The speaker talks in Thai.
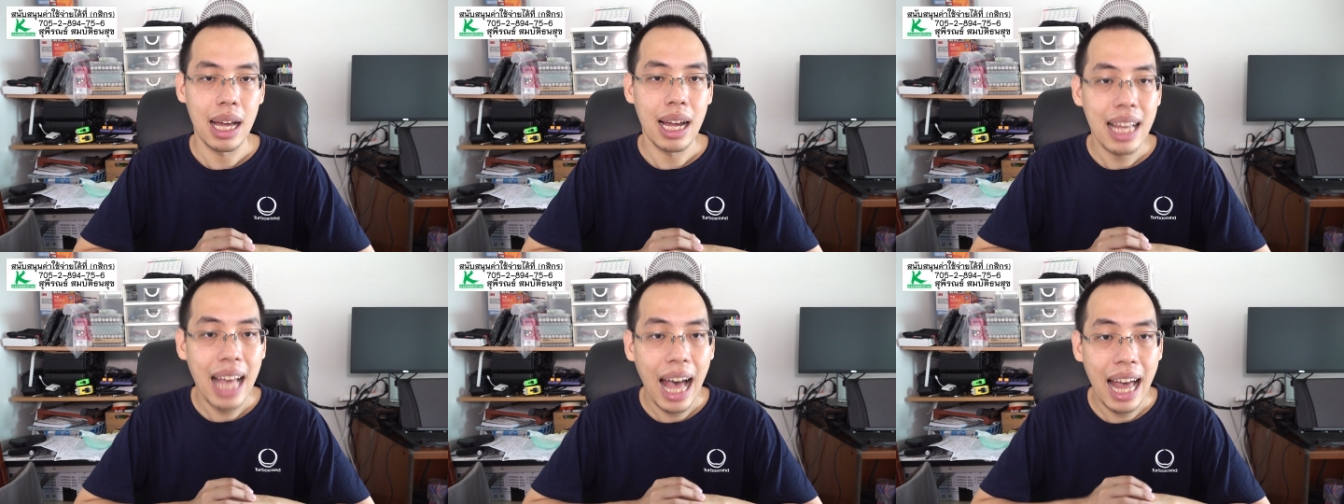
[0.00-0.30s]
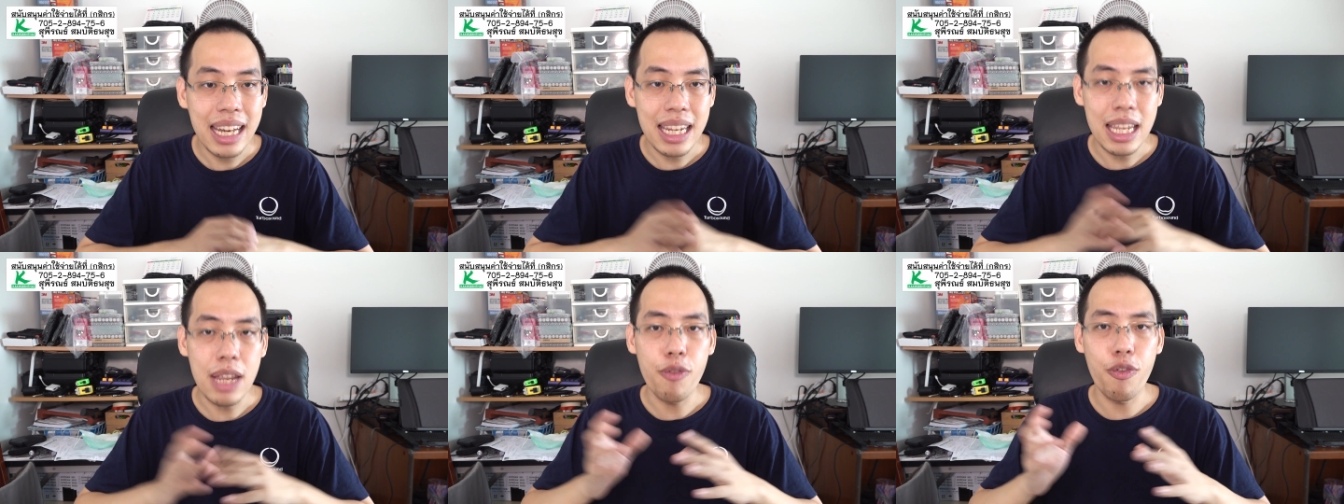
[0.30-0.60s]
งาน
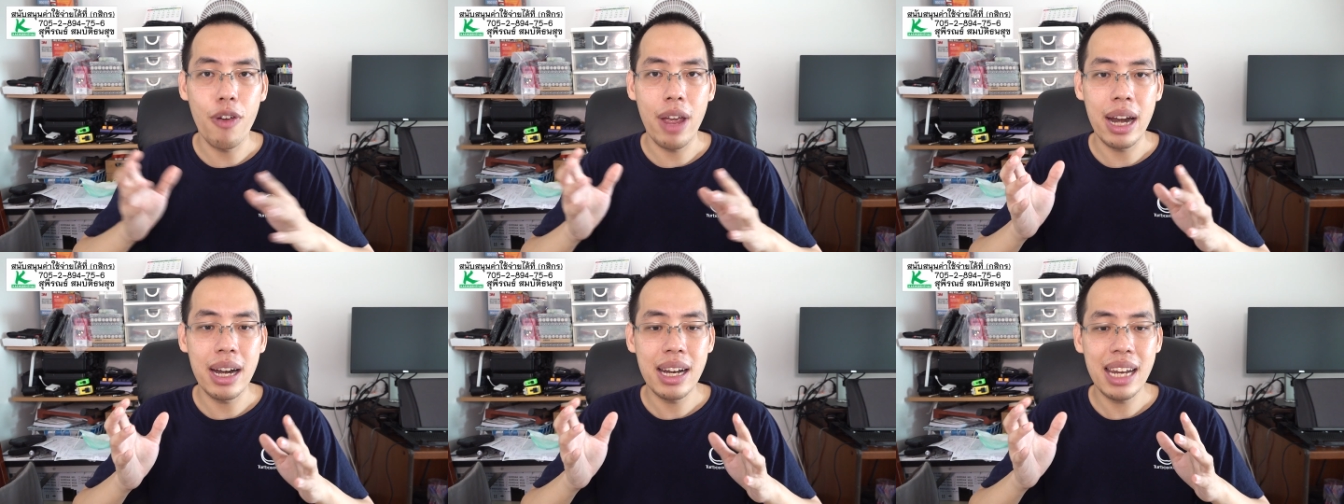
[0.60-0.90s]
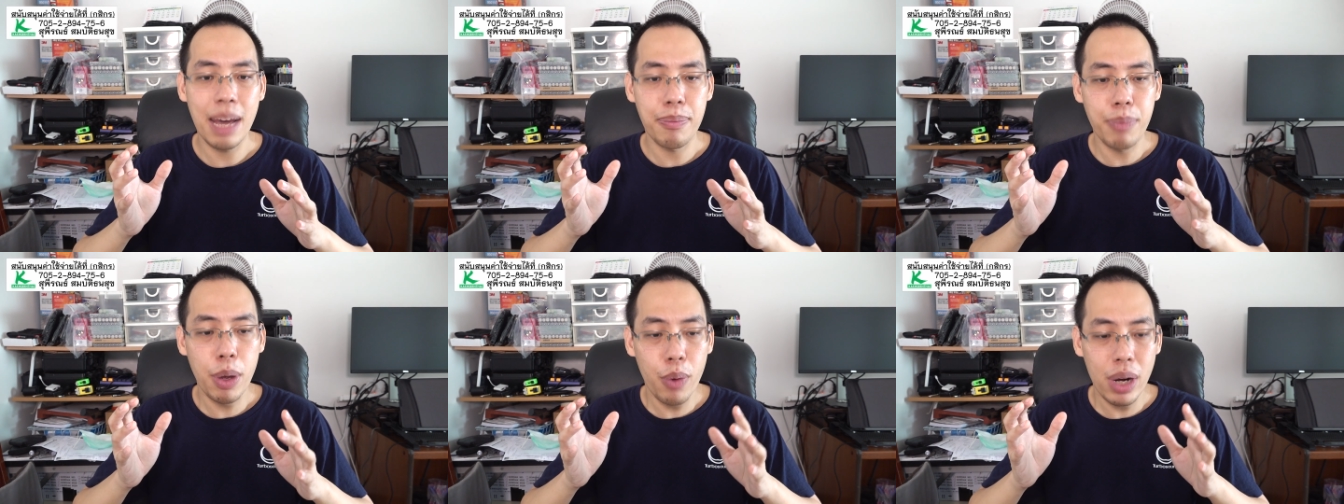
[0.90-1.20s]
อีเวนต์
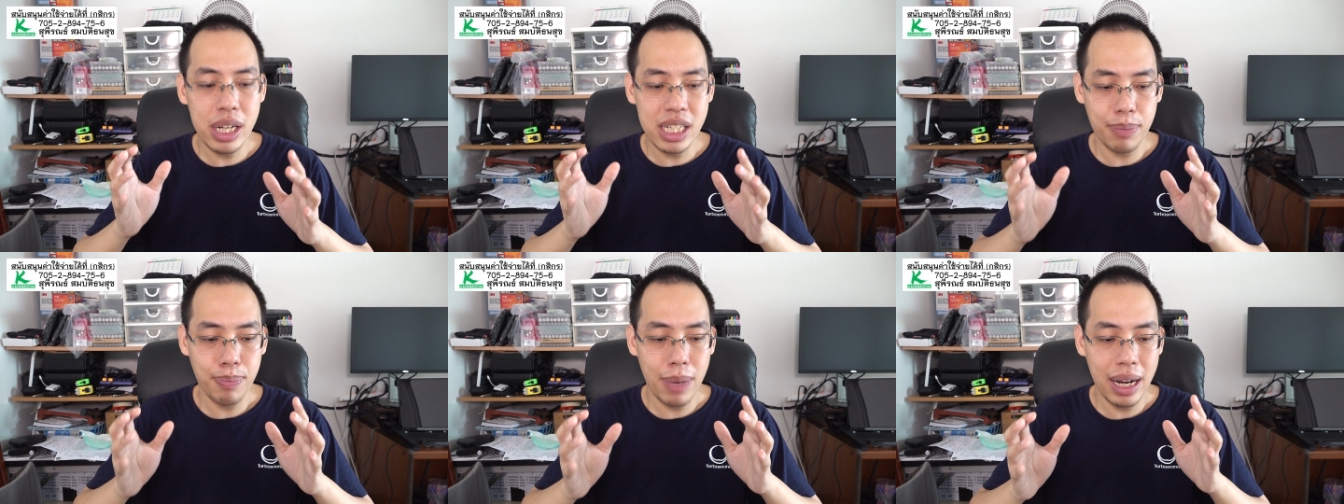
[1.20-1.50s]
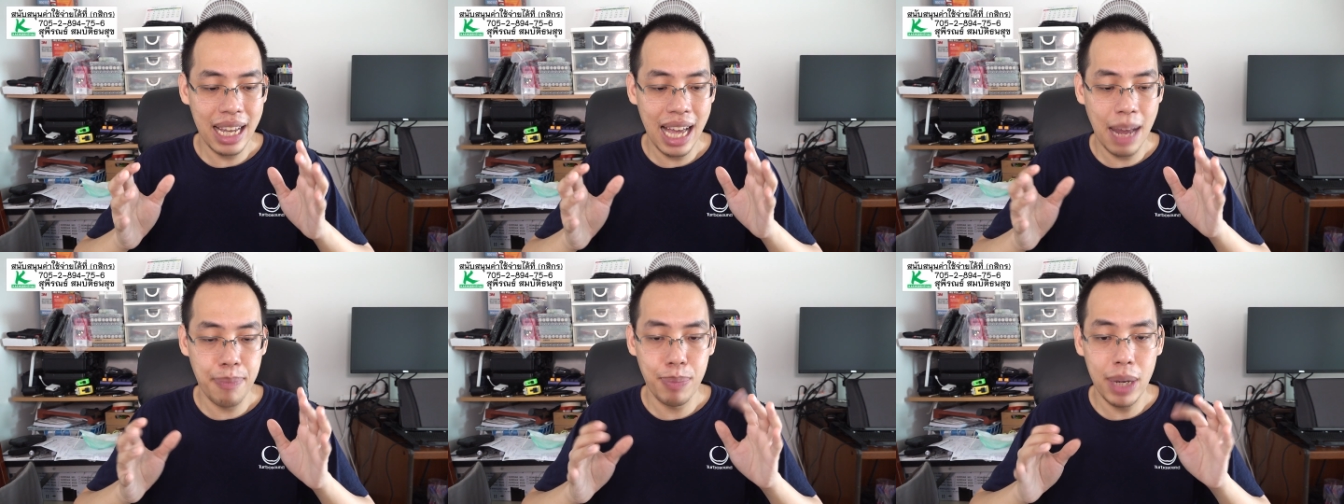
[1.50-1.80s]
เนี่ย ไม่ว่าจะเป็น
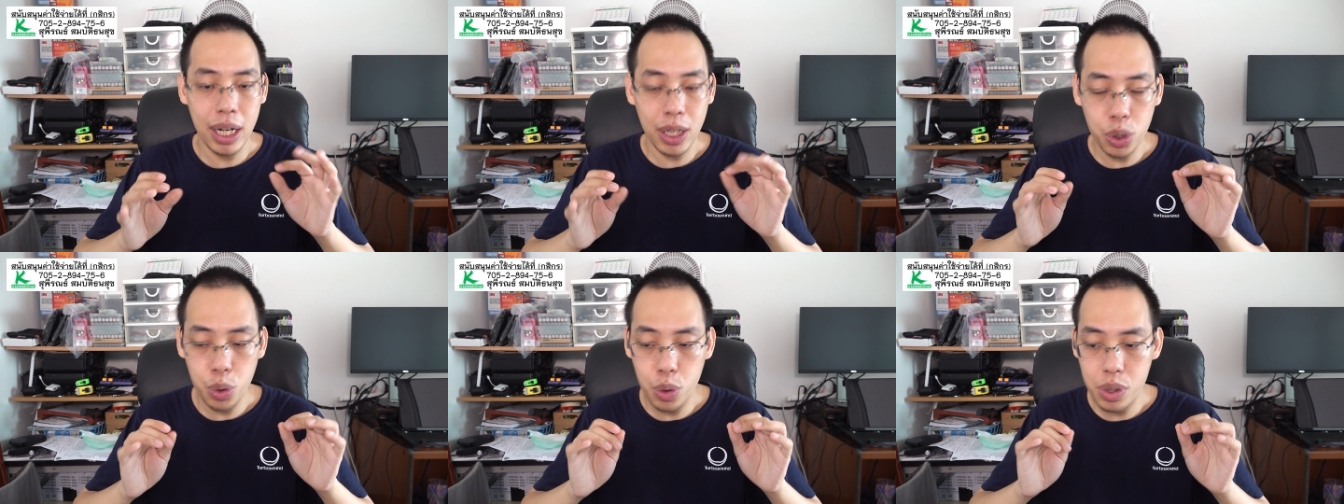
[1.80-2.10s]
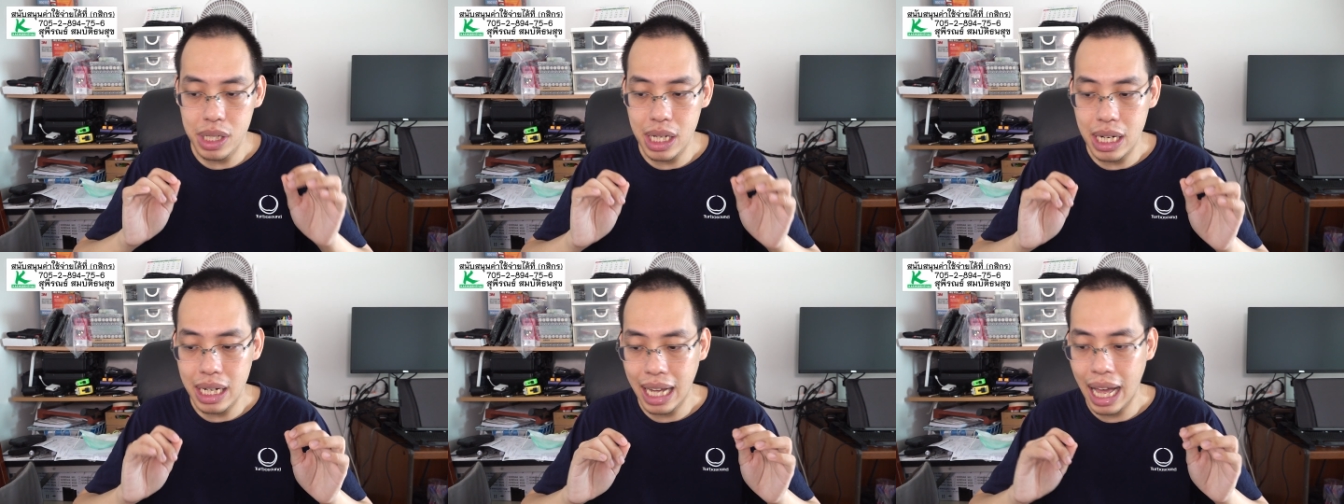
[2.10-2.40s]
งานเปิดตัว
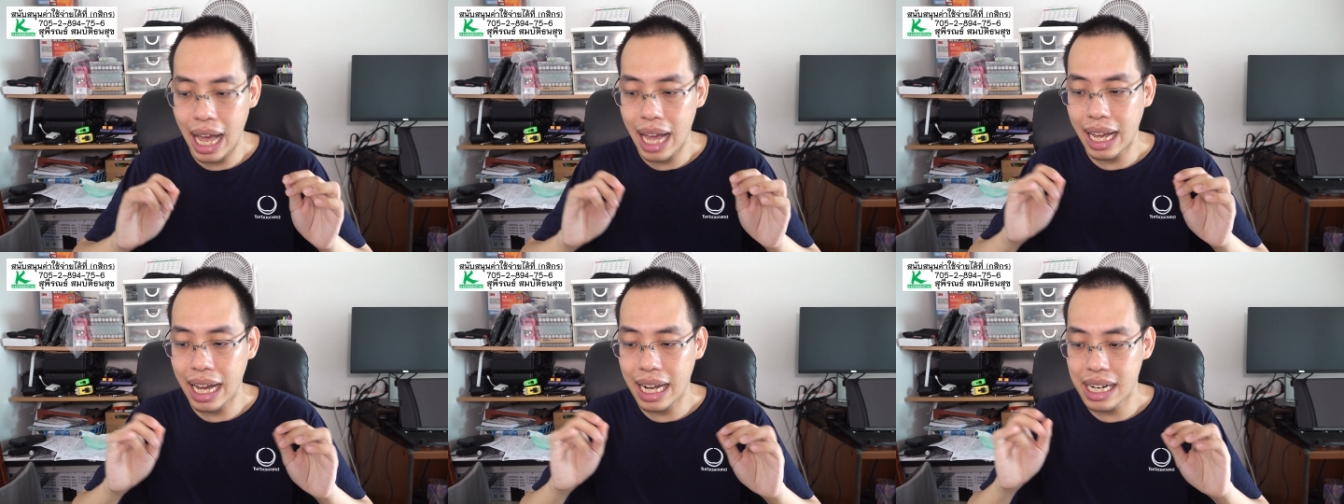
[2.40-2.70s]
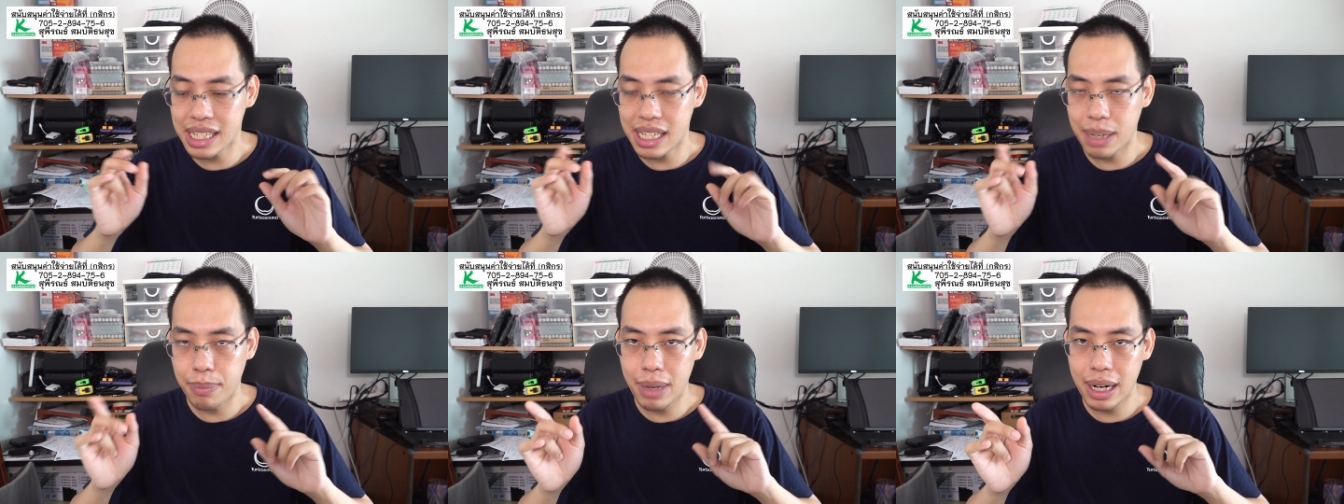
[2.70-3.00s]
สินค้างาน
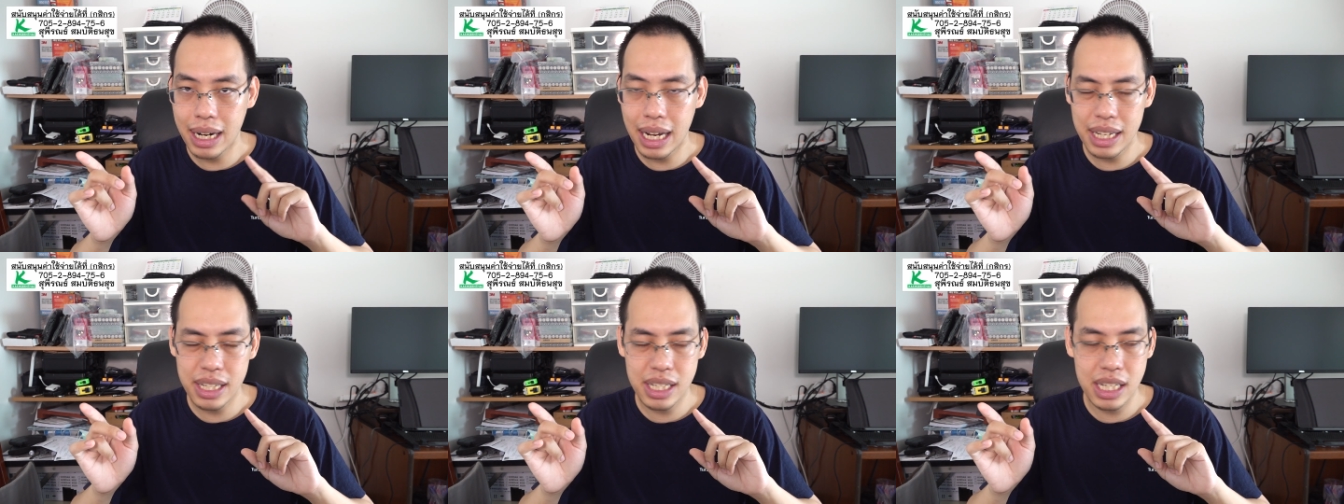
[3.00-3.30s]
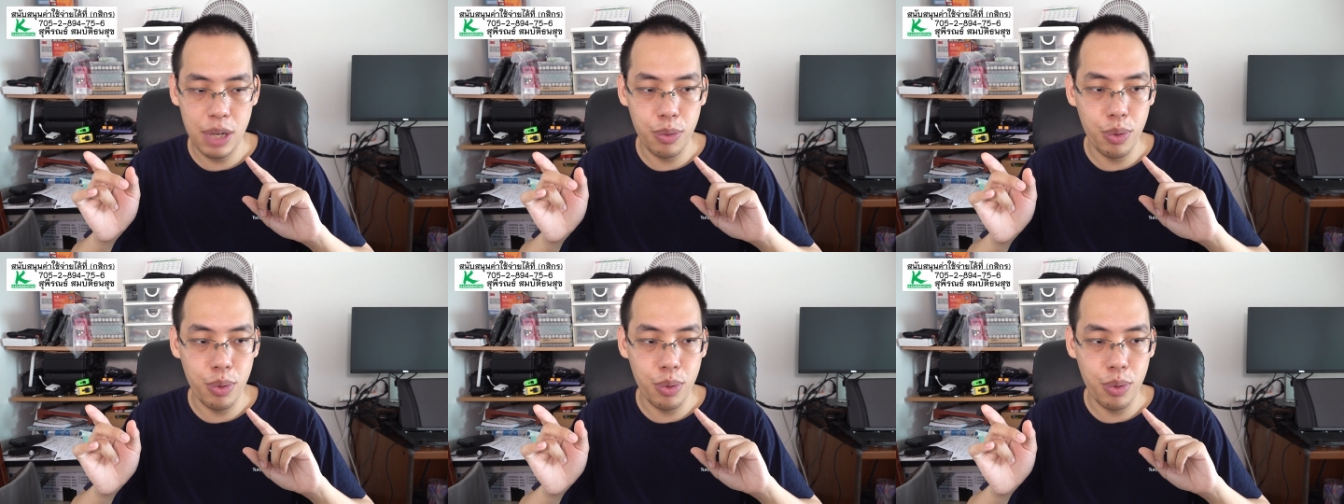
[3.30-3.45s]
สัมมนาเส